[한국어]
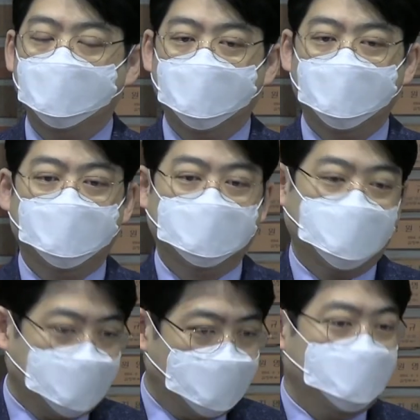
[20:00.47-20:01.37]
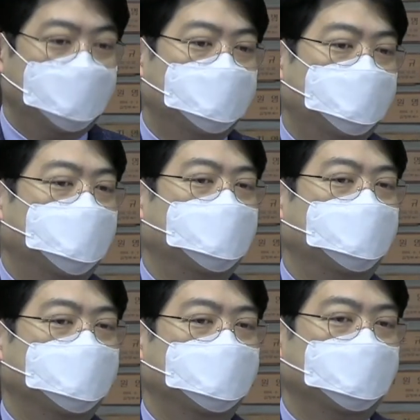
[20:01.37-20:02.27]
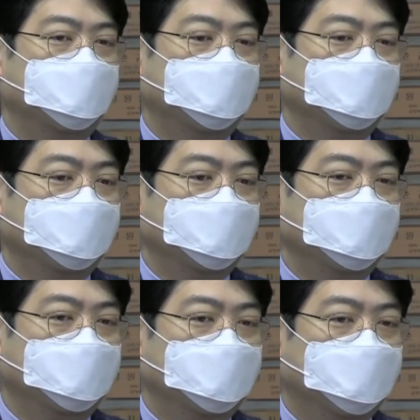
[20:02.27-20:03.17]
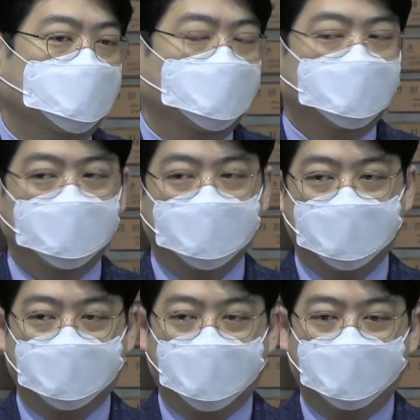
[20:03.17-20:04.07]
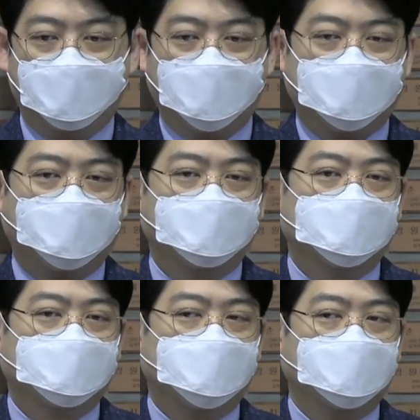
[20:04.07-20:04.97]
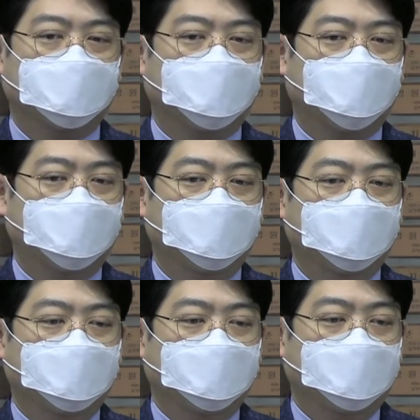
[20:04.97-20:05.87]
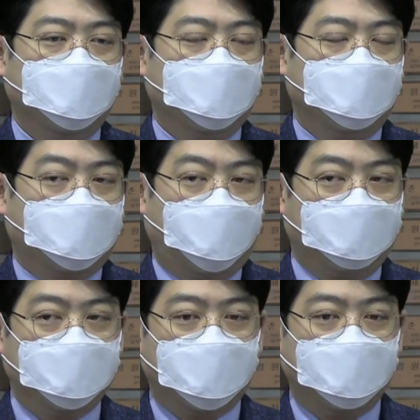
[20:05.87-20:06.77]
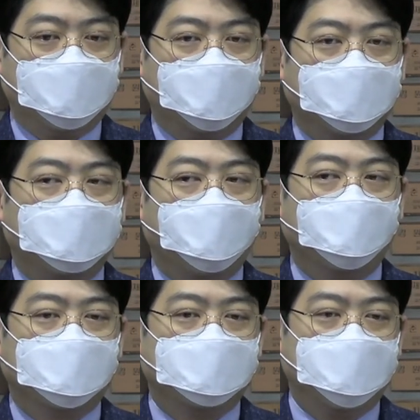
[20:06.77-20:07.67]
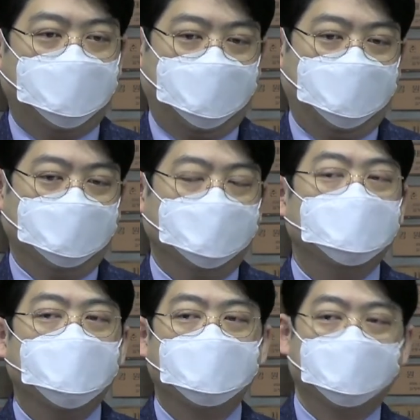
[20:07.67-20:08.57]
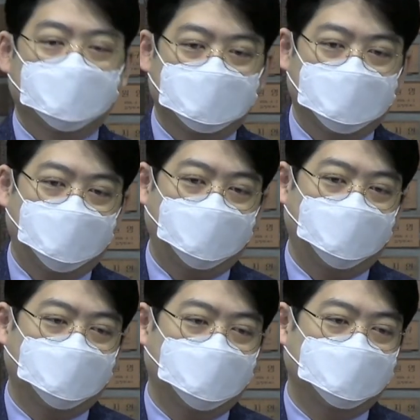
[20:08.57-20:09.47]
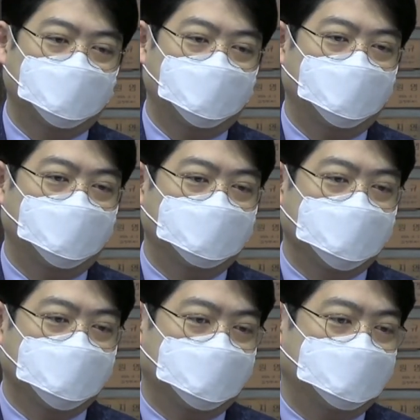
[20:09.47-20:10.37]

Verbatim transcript: 자기 할 일을 또 하는 것이죠. 그래서 신하들이 다 놀랐다고 이제 했는데 다윗의 그런 모습이 우리의 모습이 되어야 될 줄로 믿습니다.